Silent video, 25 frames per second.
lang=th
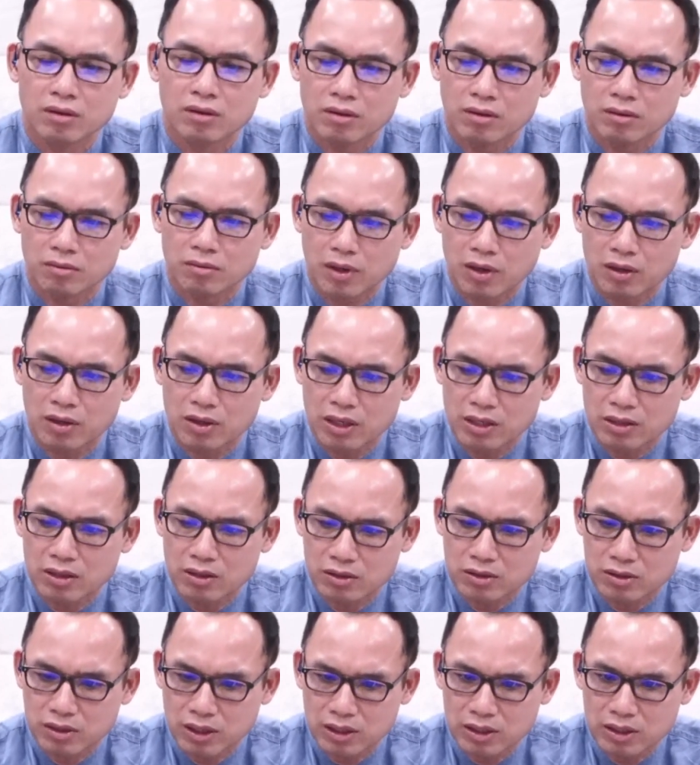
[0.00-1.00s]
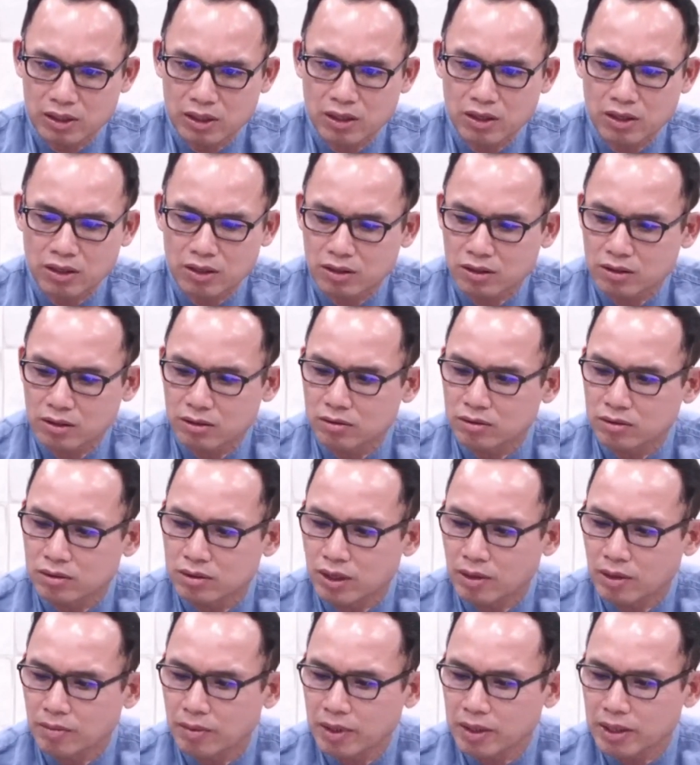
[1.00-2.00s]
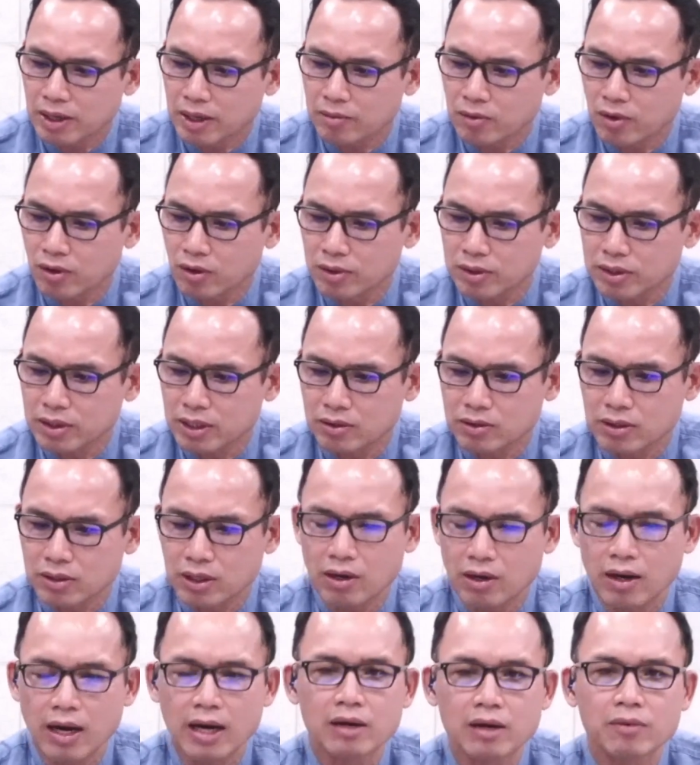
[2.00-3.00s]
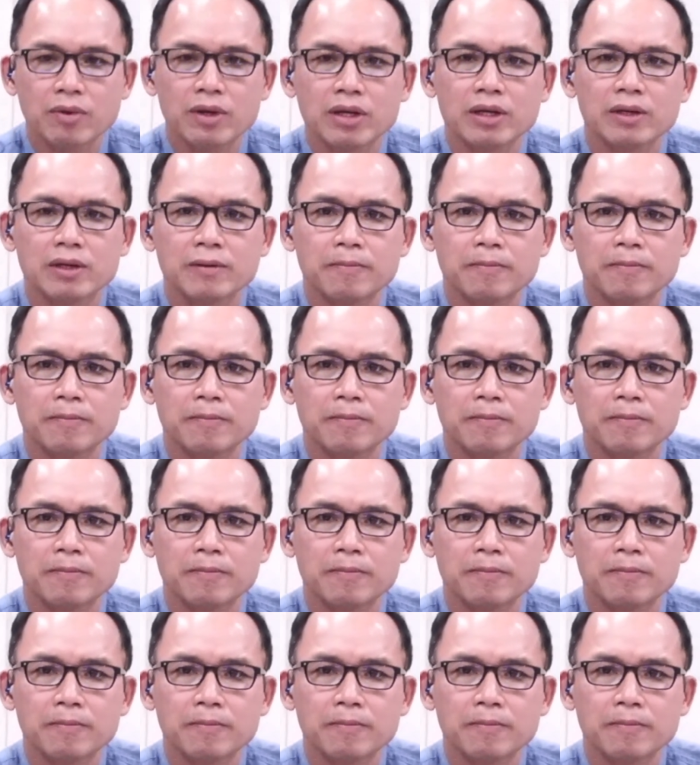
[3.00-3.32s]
เรื่องนี้คือสิ่งที่เกิดขึ้นในพระธรรมของพระเจ้าที่เราอ่านวันนี้